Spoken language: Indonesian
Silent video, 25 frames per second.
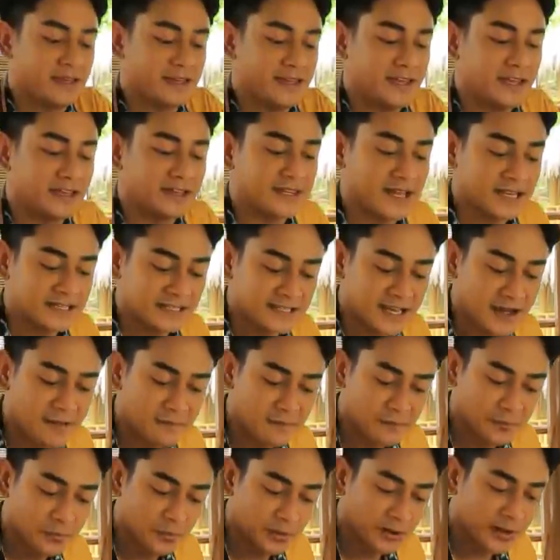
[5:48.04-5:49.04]
kita
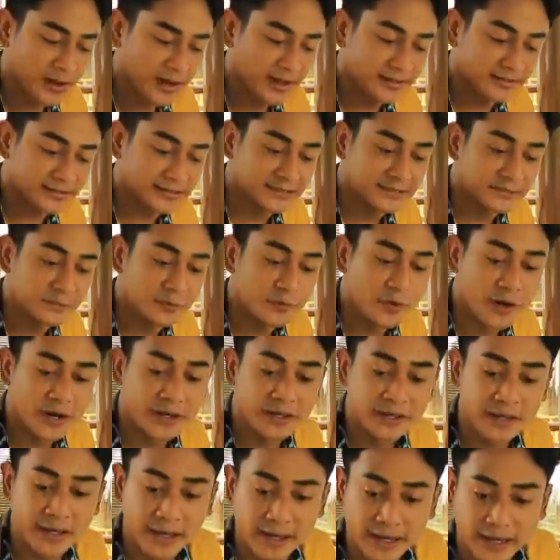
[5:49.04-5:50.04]
campurkan
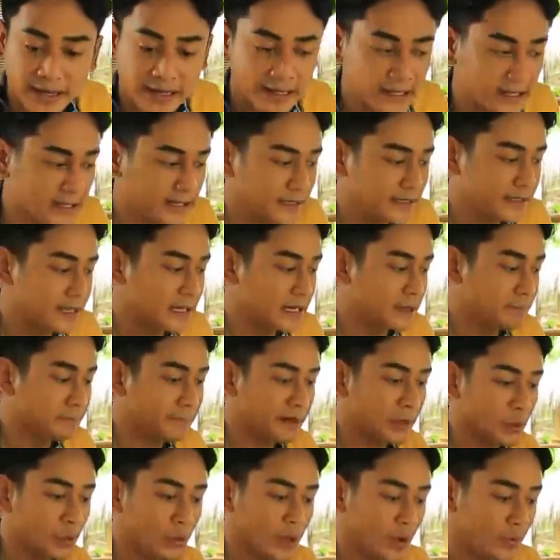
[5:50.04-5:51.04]
semuanya dari
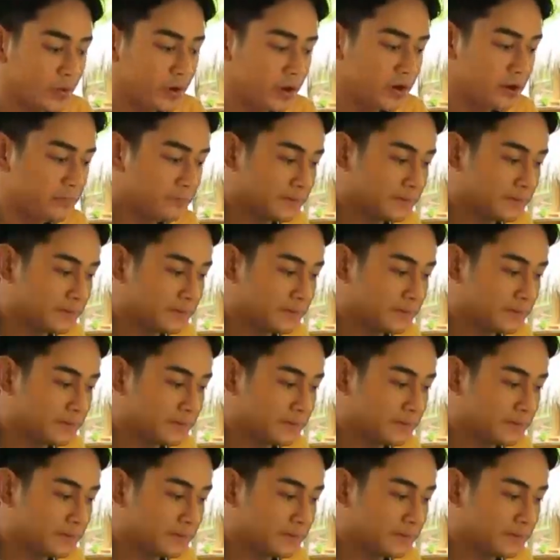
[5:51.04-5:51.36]
menu yang udah